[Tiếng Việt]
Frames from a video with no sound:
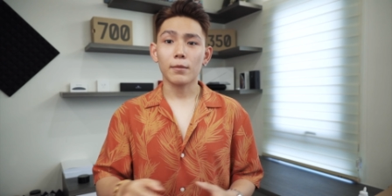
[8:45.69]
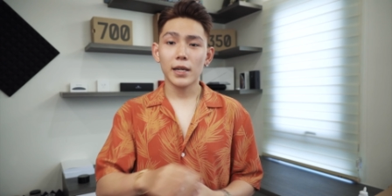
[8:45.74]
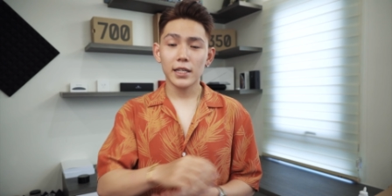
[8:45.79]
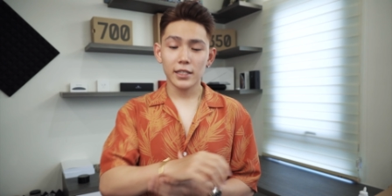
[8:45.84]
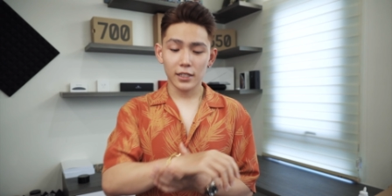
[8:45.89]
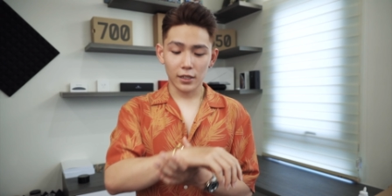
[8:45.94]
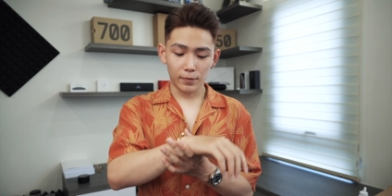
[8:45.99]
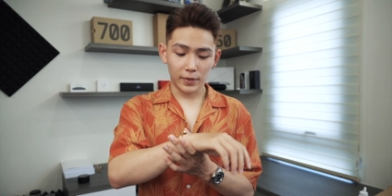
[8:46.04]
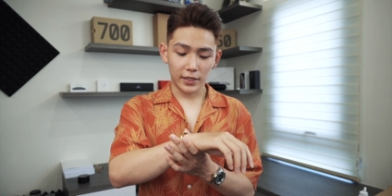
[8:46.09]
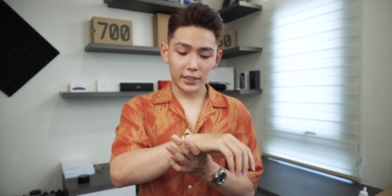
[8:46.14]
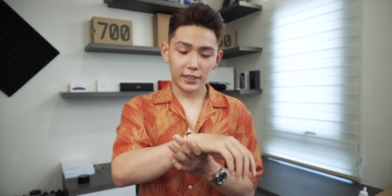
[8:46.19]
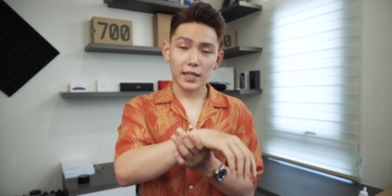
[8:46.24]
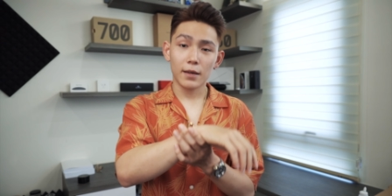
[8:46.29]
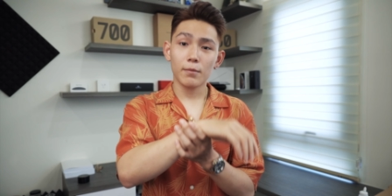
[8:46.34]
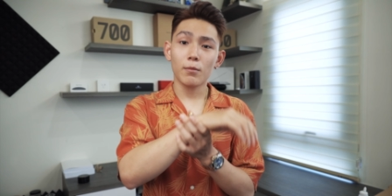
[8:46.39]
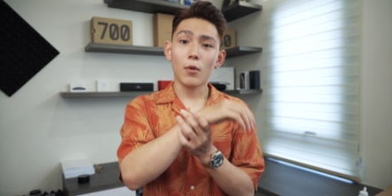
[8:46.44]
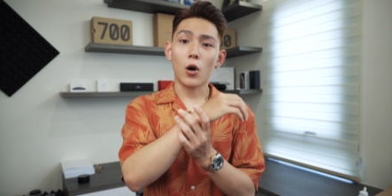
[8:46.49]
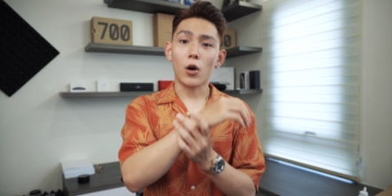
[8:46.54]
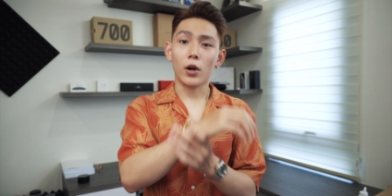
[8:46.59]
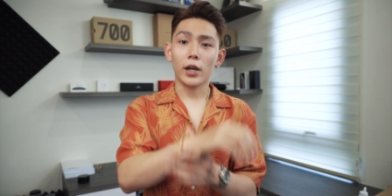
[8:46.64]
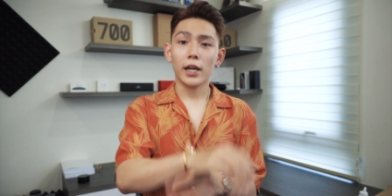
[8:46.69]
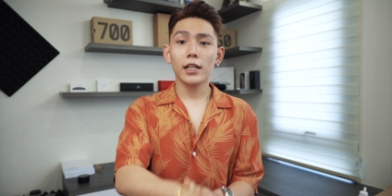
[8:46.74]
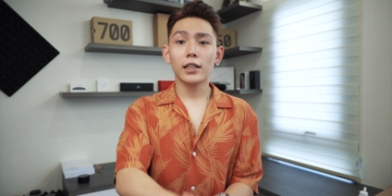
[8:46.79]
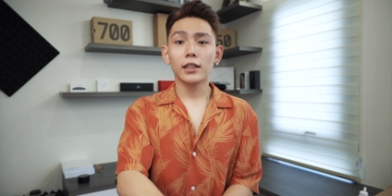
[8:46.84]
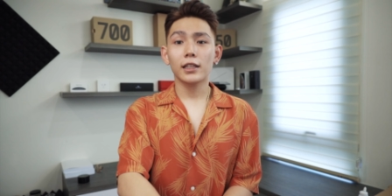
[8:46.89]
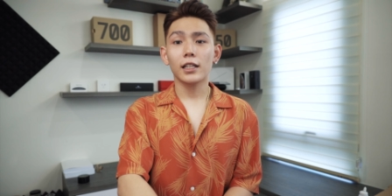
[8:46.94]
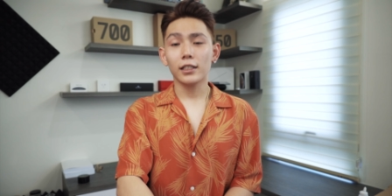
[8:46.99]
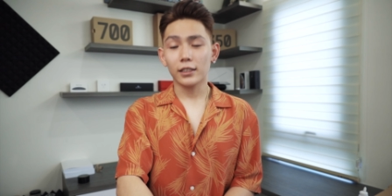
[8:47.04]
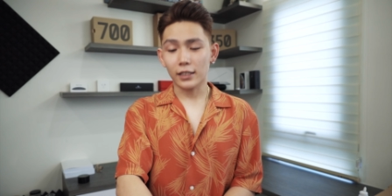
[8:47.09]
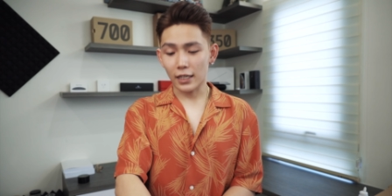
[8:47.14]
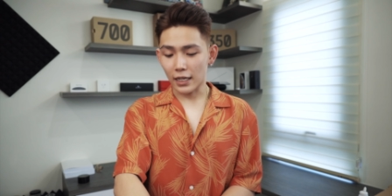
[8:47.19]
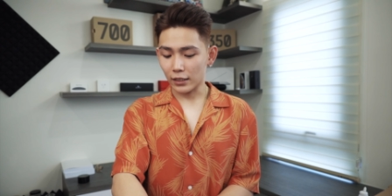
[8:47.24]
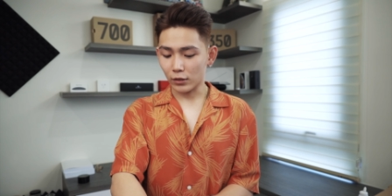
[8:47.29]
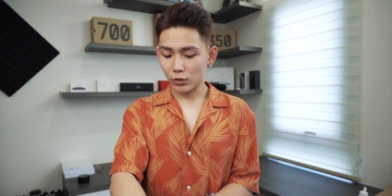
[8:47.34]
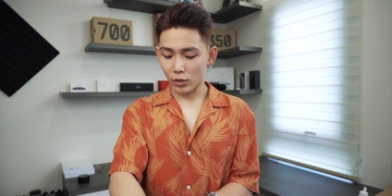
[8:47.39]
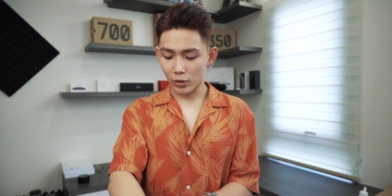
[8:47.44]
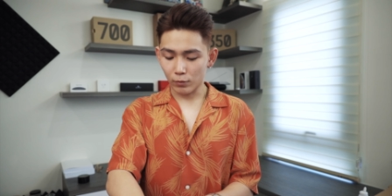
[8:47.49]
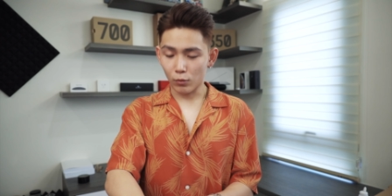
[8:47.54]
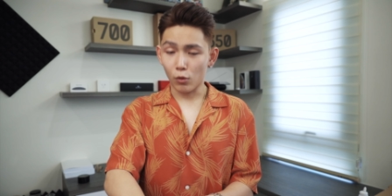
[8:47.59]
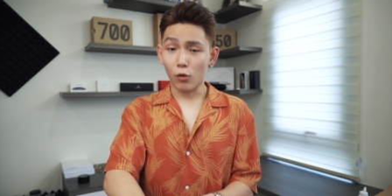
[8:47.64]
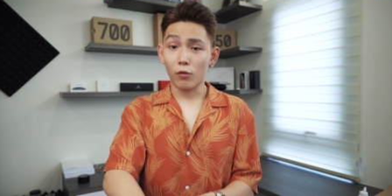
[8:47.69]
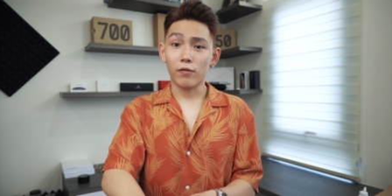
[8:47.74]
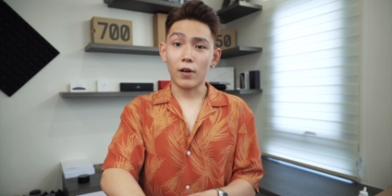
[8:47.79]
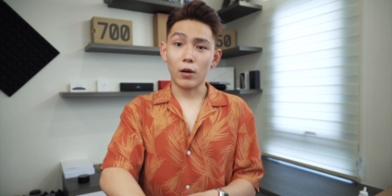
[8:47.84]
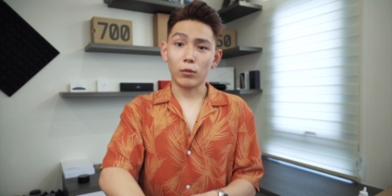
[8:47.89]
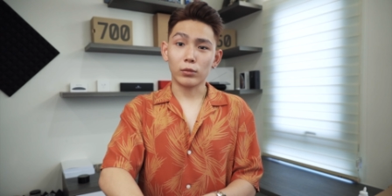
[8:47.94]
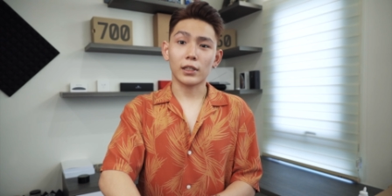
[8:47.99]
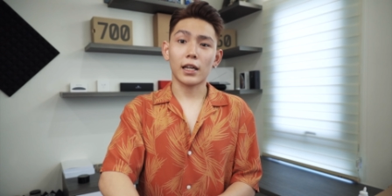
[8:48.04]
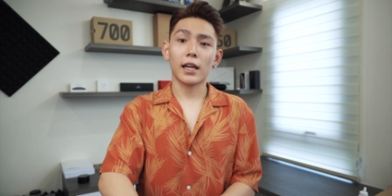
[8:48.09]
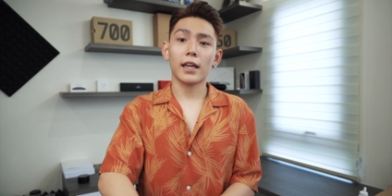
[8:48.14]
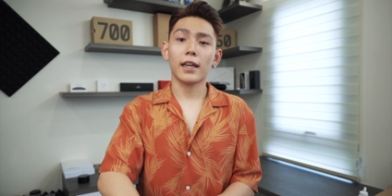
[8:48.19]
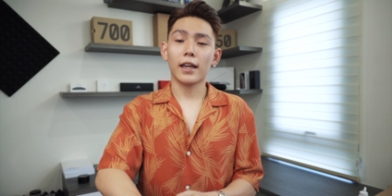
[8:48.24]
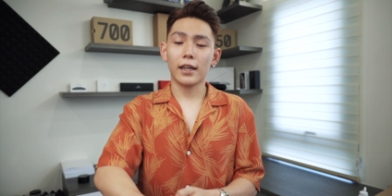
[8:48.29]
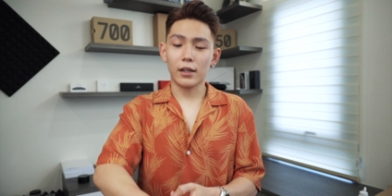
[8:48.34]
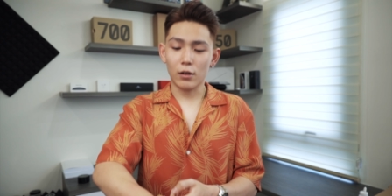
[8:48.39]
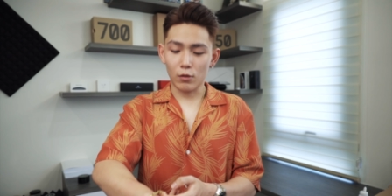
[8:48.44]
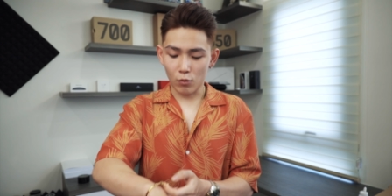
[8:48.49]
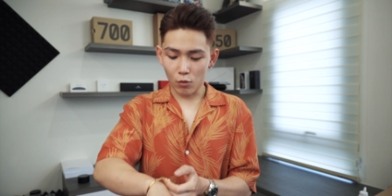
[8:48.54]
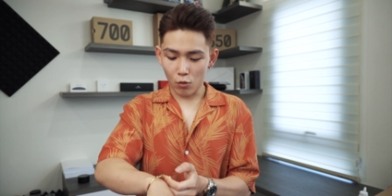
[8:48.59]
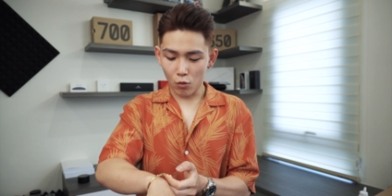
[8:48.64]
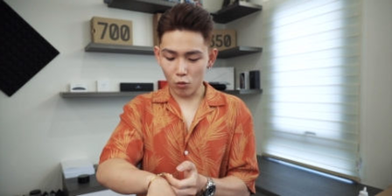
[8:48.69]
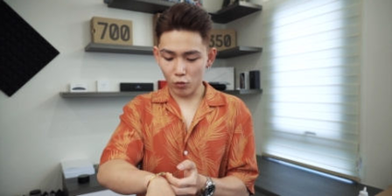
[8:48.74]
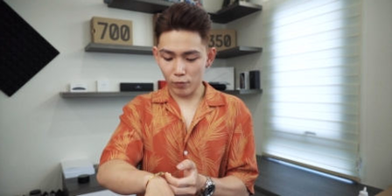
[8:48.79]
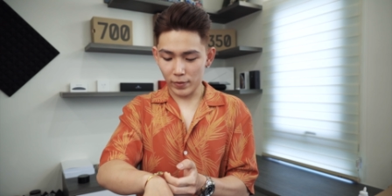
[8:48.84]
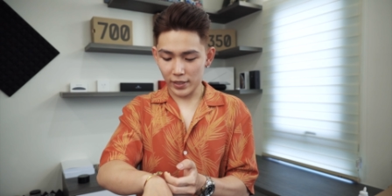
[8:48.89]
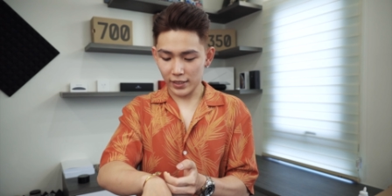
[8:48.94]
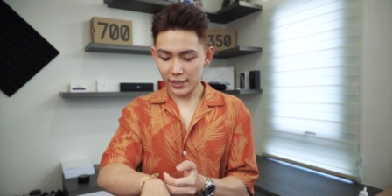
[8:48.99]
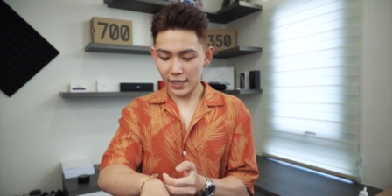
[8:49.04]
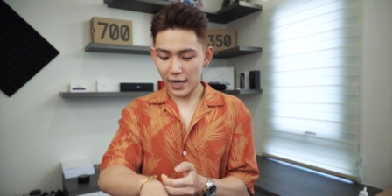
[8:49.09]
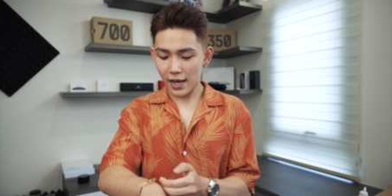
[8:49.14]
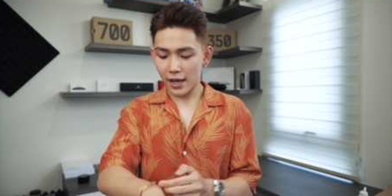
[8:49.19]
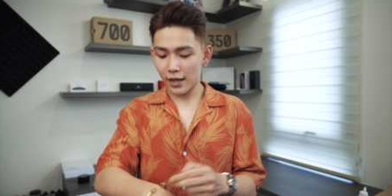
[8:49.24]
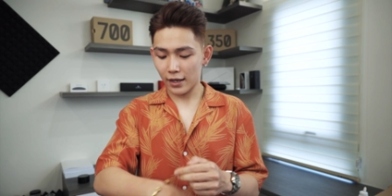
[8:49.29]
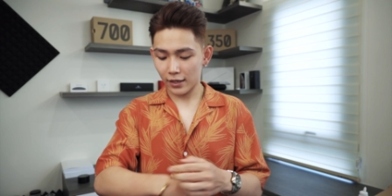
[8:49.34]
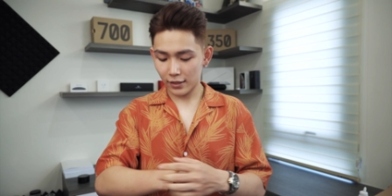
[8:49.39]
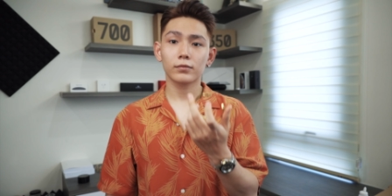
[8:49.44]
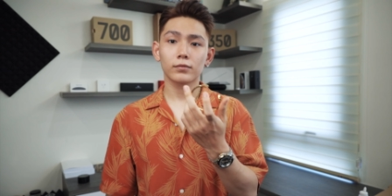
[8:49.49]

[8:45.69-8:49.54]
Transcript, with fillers: bây giờ mình sẽ bỏ hết tất cả toàn bộ vòng tay hay đồng hồ của mình ra